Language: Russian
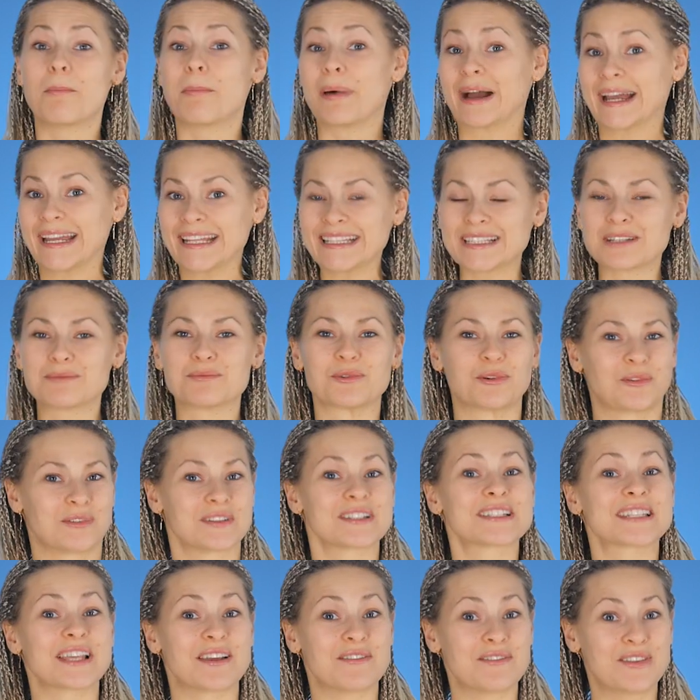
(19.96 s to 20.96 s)

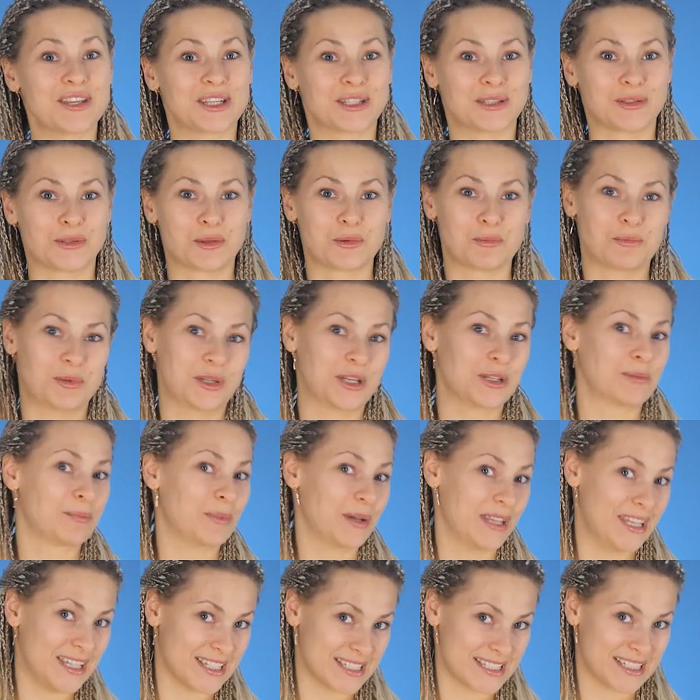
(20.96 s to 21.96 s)
Поэтому советую перед
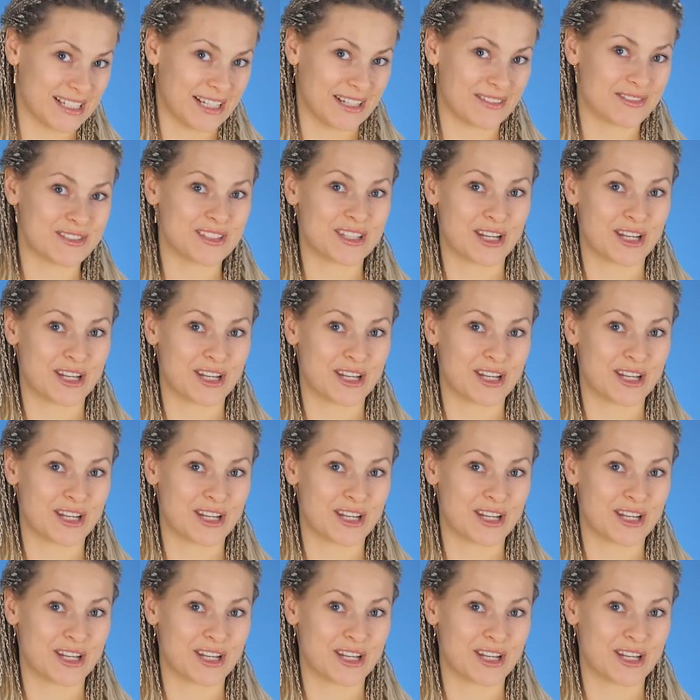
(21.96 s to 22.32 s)
поездкой